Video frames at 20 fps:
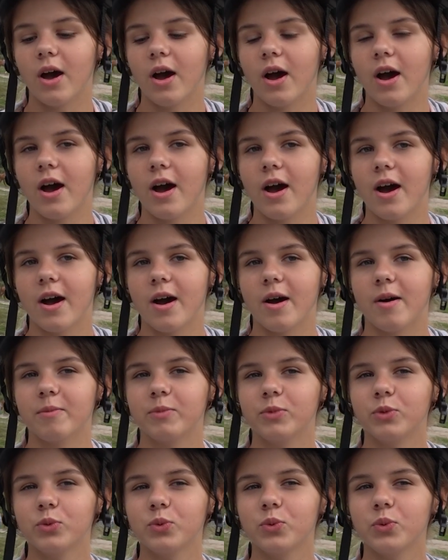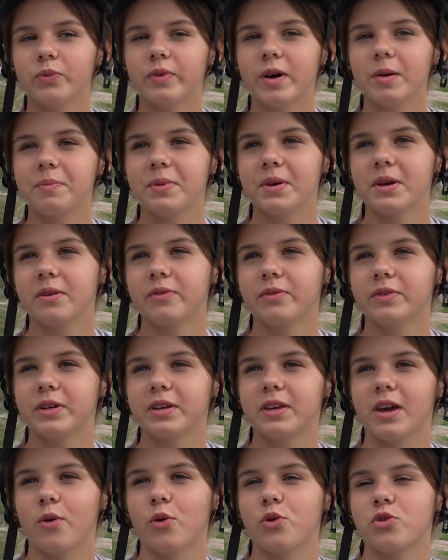А, ну, во-первых,
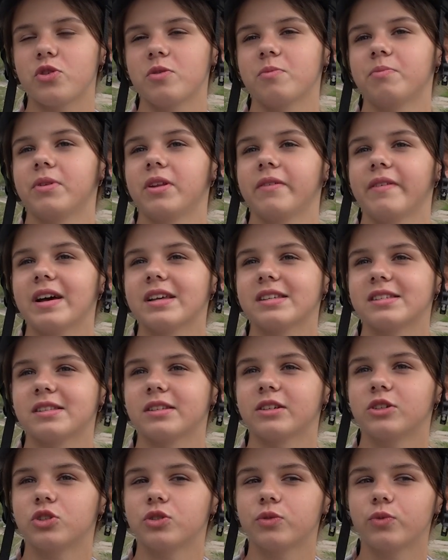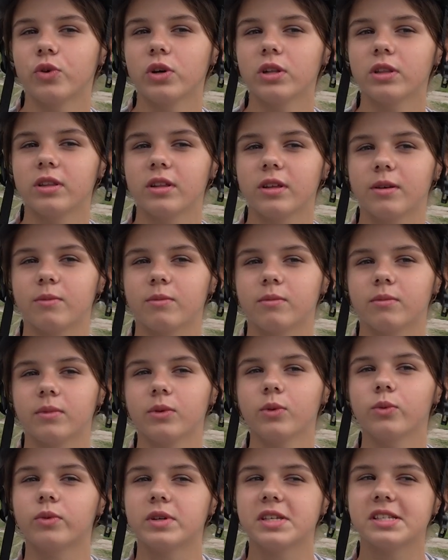я очень привязана к животным.
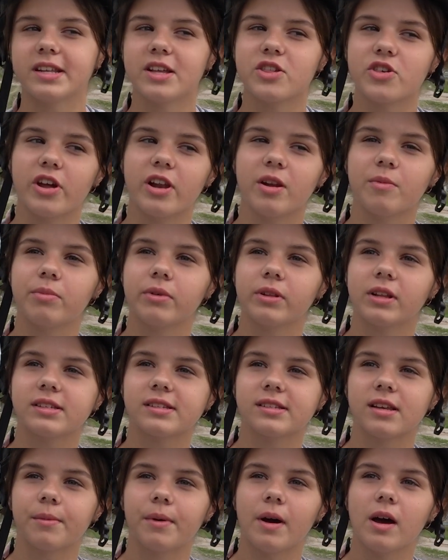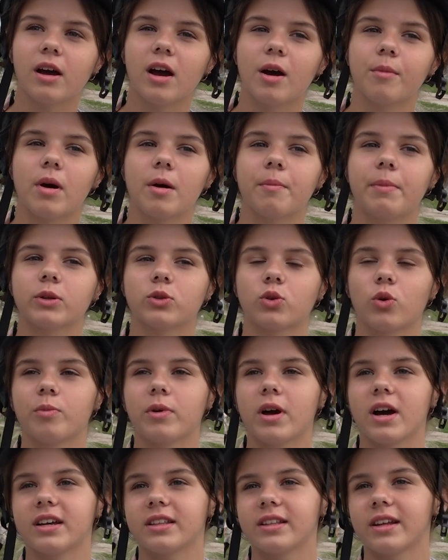Ну, изначально была к собакам, а потом
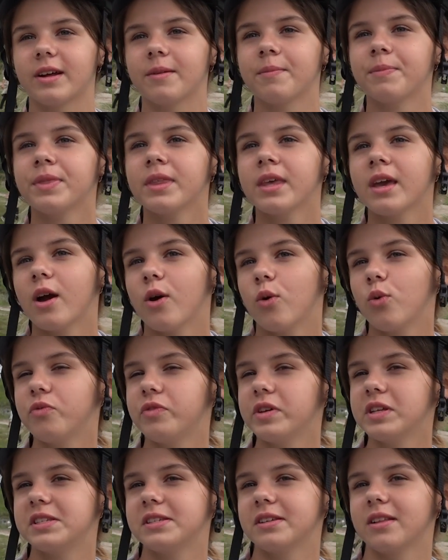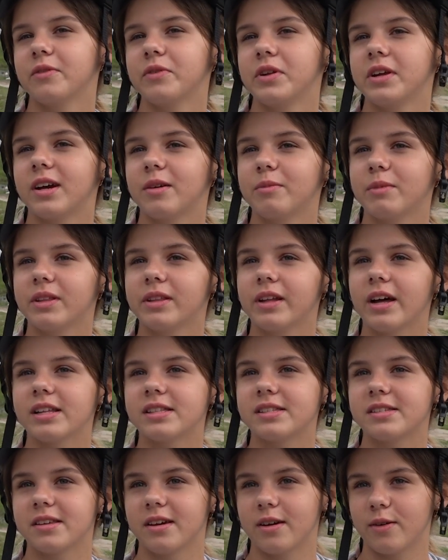как-то увидела в
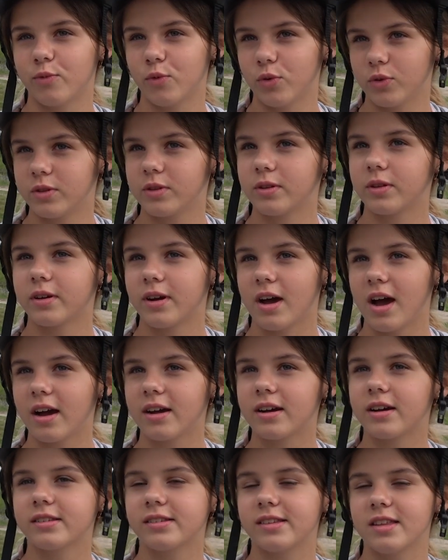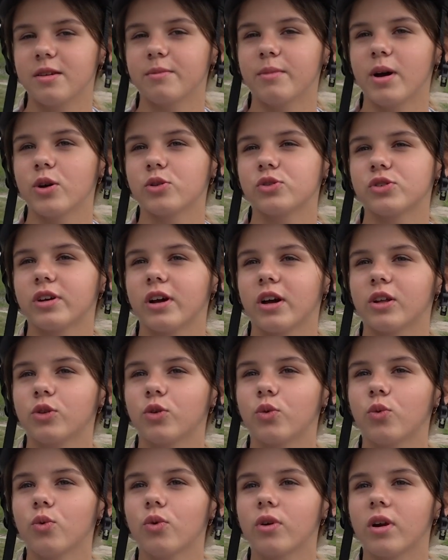рекомендациях, вот, как занимаются
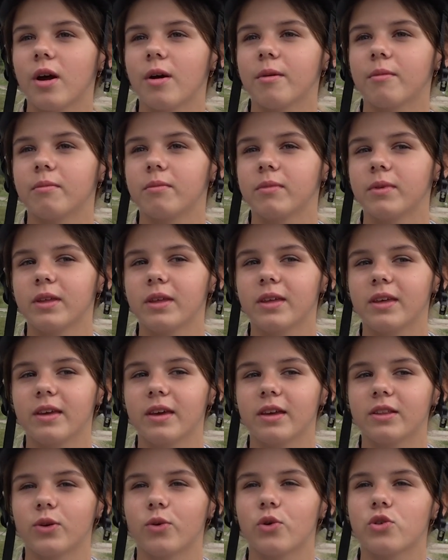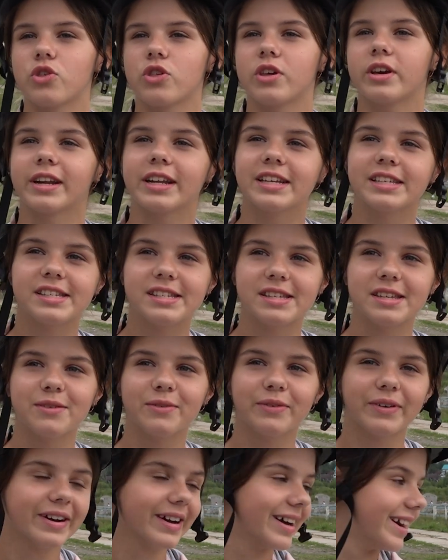конкуром, и это очень
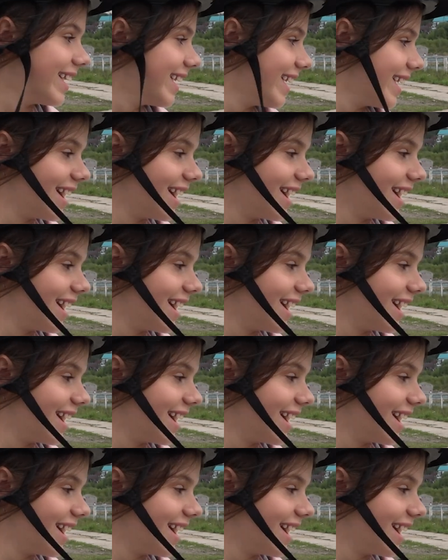красиво,